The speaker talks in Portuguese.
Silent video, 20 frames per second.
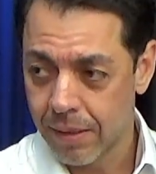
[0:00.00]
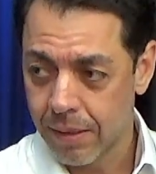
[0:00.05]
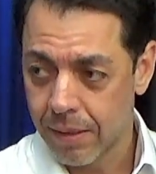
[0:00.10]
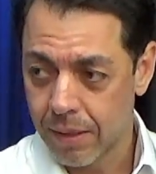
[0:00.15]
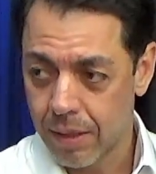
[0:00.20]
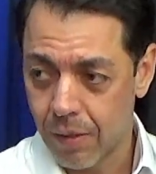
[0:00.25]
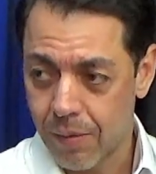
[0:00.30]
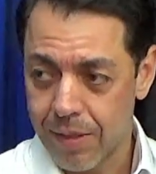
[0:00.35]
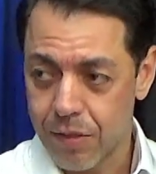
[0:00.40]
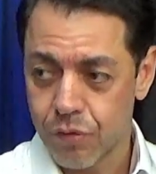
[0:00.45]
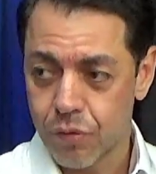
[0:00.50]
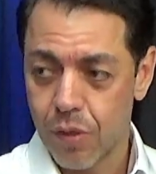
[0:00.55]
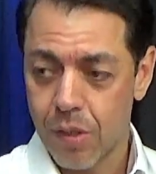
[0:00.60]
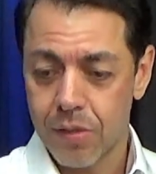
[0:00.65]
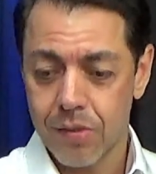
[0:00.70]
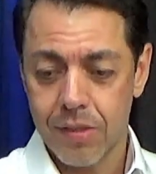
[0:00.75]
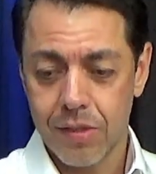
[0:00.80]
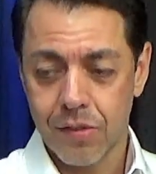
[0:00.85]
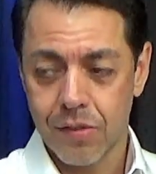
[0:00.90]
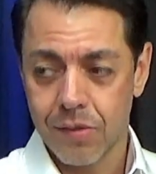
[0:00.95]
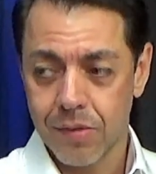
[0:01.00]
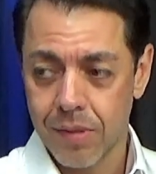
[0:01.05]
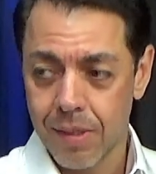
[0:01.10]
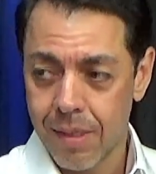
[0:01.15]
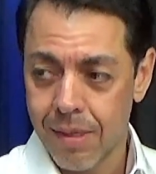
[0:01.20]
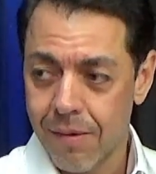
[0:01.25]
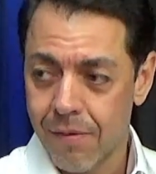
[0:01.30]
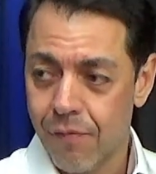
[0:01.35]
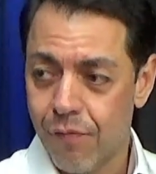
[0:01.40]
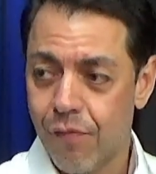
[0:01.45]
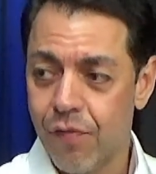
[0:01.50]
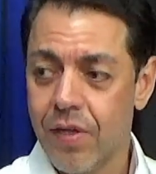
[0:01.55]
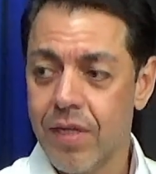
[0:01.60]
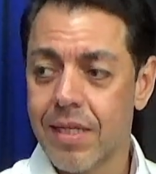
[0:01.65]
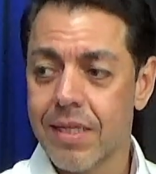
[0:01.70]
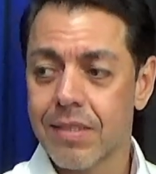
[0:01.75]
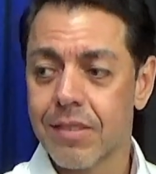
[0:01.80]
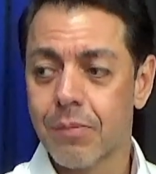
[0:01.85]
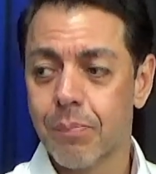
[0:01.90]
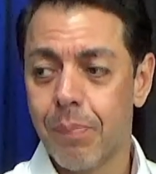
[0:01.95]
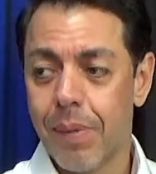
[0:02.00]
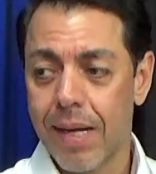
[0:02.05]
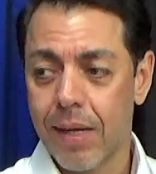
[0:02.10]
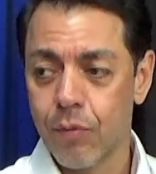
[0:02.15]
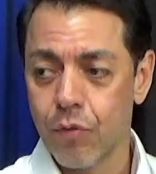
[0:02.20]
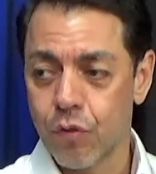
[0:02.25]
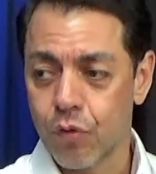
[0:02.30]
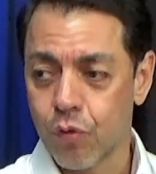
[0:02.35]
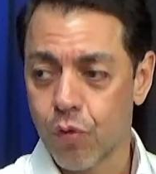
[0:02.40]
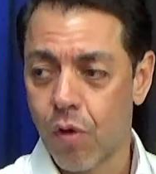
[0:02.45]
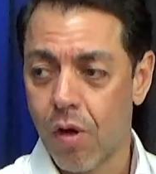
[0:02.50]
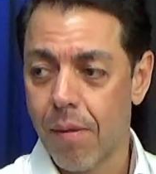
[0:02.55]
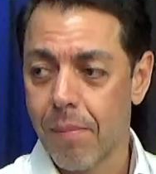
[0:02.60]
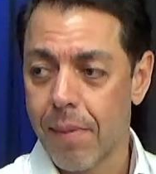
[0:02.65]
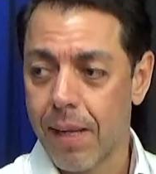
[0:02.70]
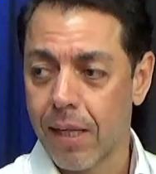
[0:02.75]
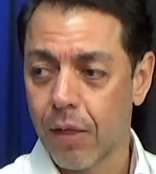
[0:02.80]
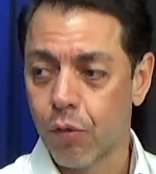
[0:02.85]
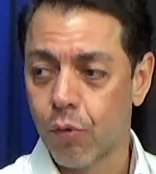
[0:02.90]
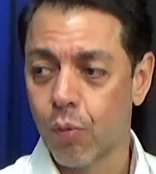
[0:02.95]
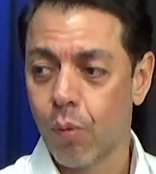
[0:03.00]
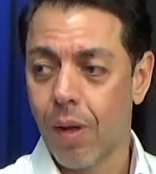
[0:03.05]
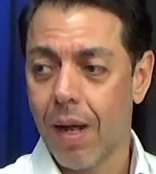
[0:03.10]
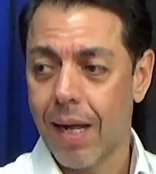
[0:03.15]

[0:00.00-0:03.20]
Então, as nossas vias para o escoamento